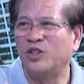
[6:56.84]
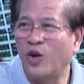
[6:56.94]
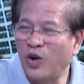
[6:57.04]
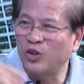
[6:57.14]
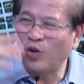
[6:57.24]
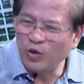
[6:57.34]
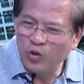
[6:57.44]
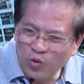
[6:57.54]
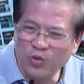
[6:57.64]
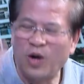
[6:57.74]
Do, do
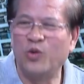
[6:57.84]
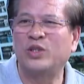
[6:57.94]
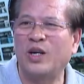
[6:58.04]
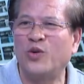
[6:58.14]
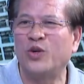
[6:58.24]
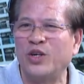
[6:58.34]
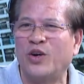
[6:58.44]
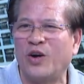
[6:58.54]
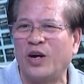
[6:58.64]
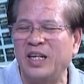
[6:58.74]
nhu cầu xã hội nó
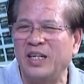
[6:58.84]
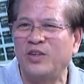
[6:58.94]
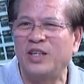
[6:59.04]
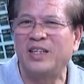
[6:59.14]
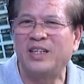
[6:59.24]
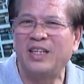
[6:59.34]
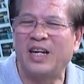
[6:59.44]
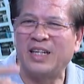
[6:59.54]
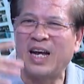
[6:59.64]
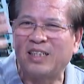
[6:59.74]
đòi hỏi thế, cho
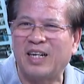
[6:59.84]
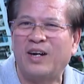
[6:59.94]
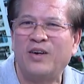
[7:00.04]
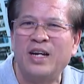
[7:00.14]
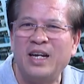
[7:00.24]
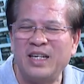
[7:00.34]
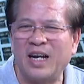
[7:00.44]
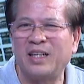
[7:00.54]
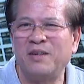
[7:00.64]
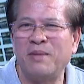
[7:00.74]
nên cái nhà xã
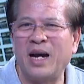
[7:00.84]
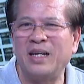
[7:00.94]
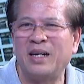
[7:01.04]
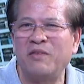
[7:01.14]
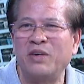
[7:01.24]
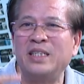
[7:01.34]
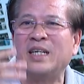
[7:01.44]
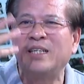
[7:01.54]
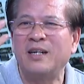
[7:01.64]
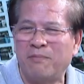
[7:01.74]
nhà thương mại hiện nay phát
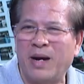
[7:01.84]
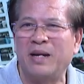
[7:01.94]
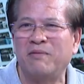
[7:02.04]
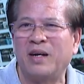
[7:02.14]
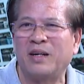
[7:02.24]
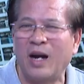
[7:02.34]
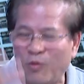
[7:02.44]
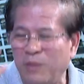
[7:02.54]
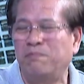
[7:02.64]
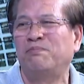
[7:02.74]
triển rất là mạnh và
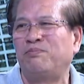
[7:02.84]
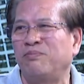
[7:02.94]
cao cấp.